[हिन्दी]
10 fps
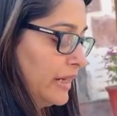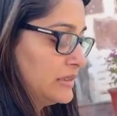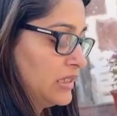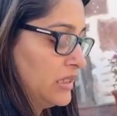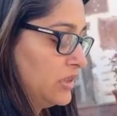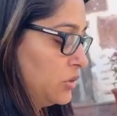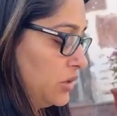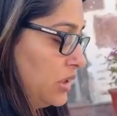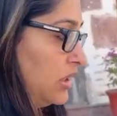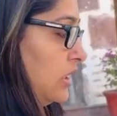बाजरे की
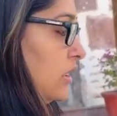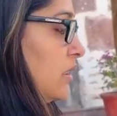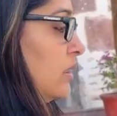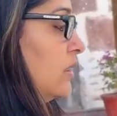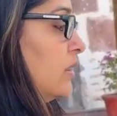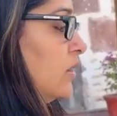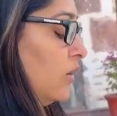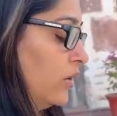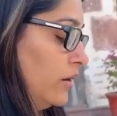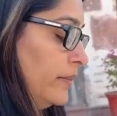रोटी
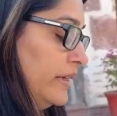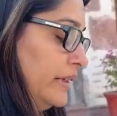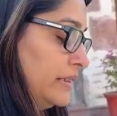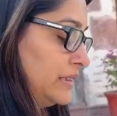और भिंडी की